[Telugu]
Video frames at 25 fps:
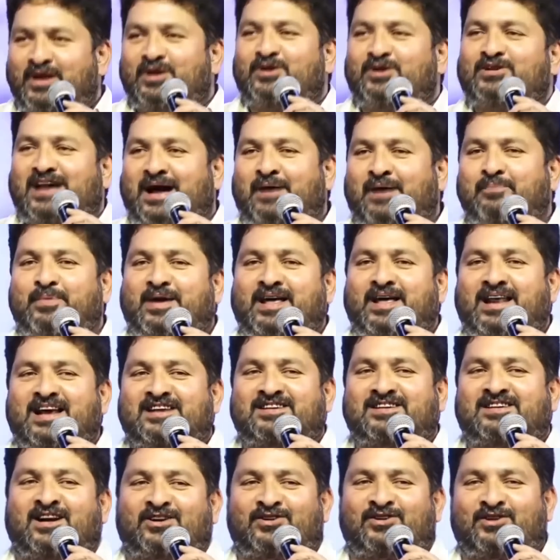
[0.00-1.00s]
మీరు శ్యామ్ పేరు
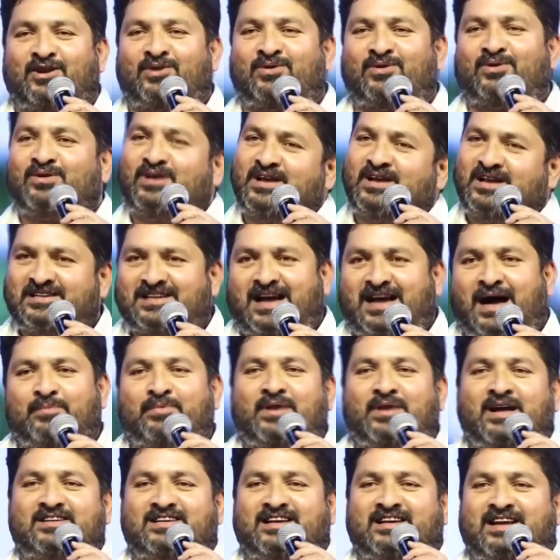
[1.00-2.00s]
వేసినట్టున్నారు
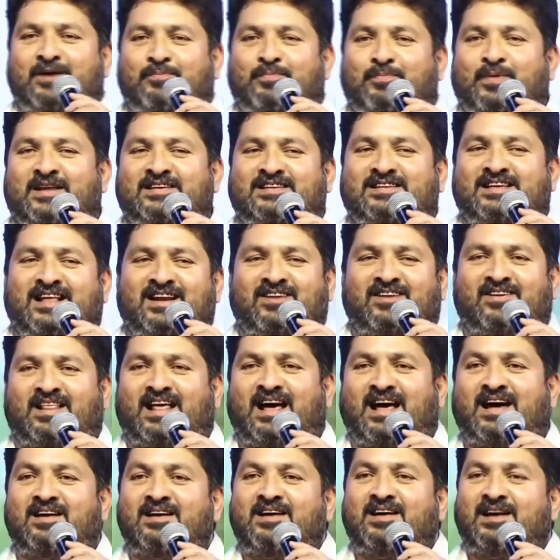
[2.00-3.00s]
శ్యామ్ నాకు చిన్నప్పటి నుంచి
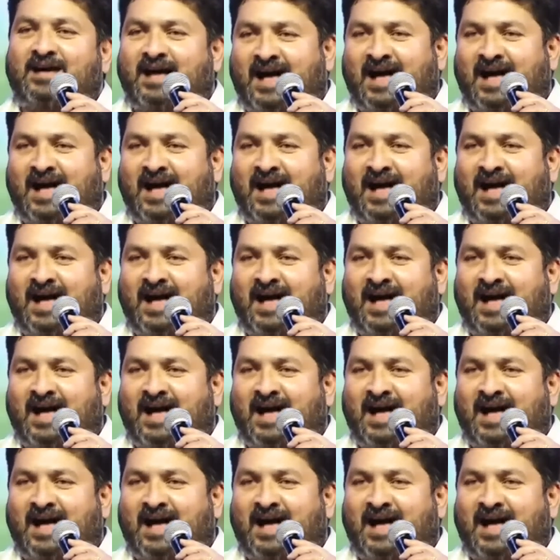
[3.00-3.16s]
తెలియదా